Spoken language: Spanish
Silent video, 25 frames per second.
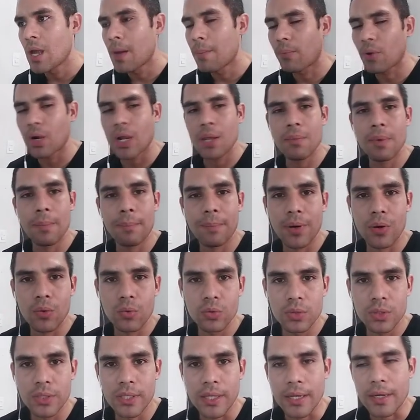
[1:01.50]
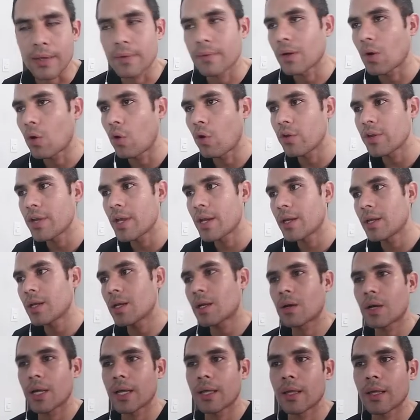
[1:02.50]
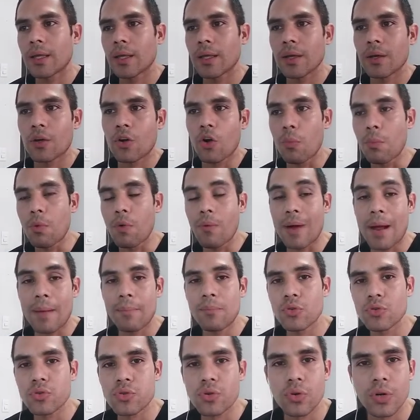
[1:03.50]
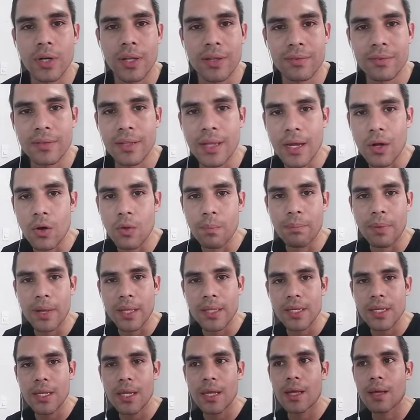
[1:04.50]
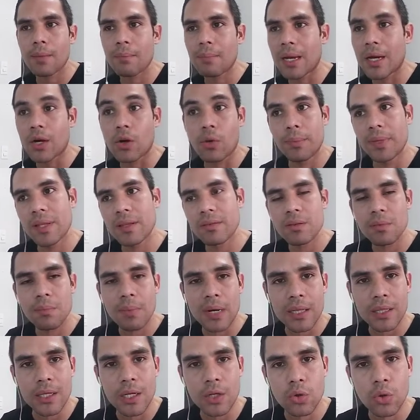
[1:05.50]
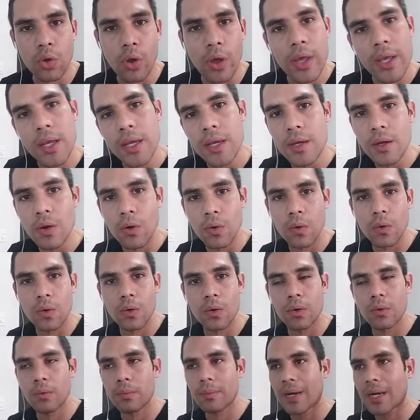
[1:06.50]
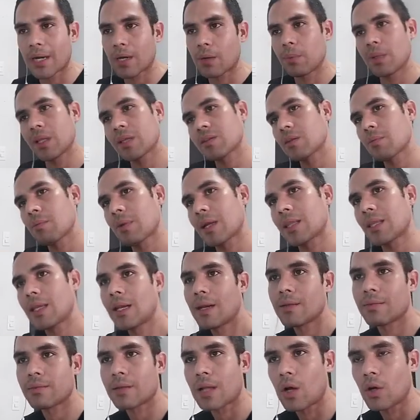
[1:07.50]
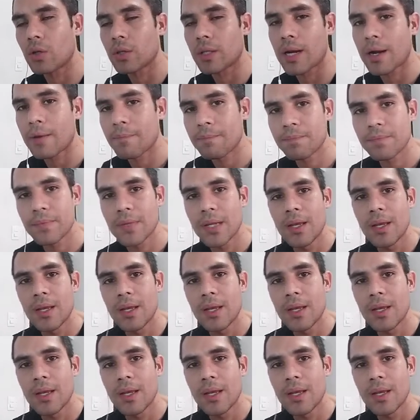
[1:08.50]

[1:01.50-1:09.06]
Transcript: Por ahí me preguntan, oye Eric, eh, ¿cómo vamos con esta compañía? ¿Me recomiendas invertir todo ahí o me recomiendas invertir en esta otra?